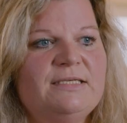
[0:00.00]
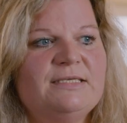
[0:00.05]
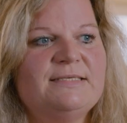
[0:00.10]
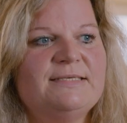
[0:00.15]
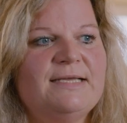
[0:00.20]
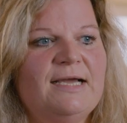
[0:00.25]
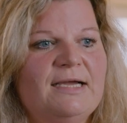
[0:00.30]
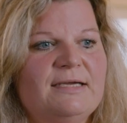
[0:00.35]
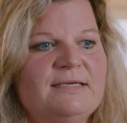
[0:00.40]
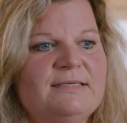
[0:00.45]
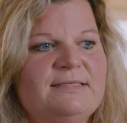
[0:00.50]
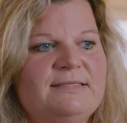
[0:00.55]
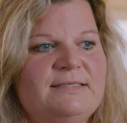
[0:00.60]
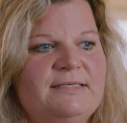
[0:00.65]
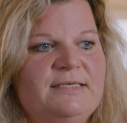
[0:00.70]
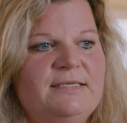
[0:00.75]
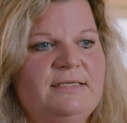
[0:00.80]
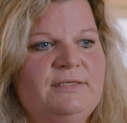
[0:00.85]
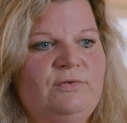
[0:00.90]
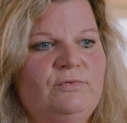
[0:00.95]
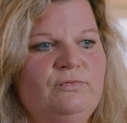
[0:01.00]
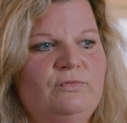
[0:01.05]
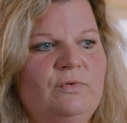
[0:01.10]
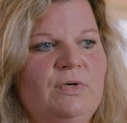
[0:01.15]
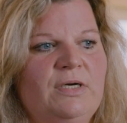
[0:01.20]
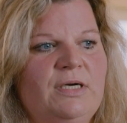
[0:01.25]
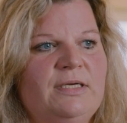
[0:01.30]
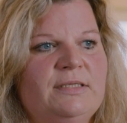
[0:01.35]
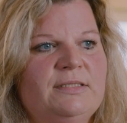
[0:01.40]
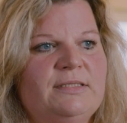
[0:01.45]
des Tages zählt
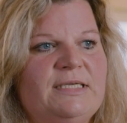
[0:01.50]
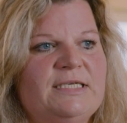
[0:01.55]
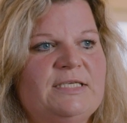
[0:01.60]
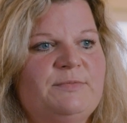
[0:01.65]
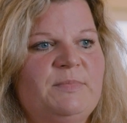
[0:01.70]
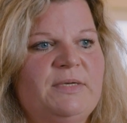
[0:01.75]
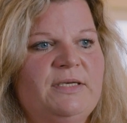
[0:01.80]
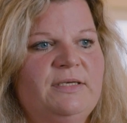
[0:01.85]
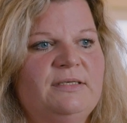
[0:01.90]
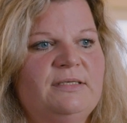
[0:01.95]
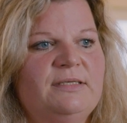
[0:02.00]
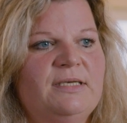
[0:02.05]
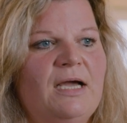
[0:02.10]
nur, dass man